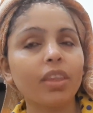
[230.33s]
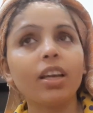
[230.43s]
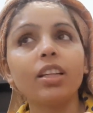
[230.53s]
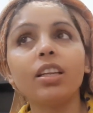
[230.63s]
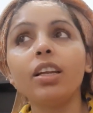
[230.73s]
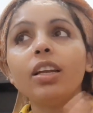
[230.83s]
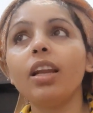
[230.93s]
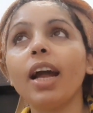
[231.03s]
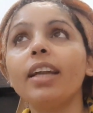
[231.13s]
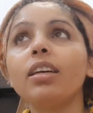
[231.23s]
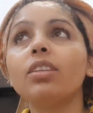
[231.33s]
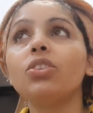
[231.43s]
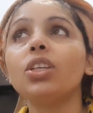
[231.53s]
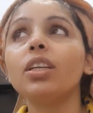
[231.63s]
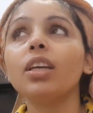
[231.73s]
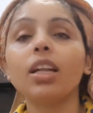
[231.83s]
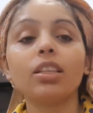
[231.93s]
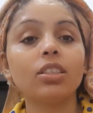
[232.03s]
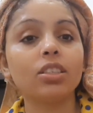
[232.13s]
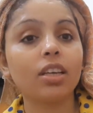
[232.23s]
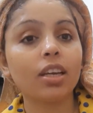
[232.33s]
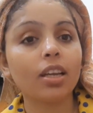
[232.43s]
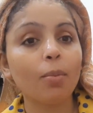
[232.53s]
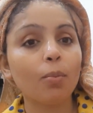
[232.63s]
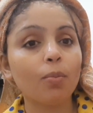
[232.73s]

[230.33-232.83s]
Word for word: इतनी लाइट अच्छी नहीं आती जिससे कि ना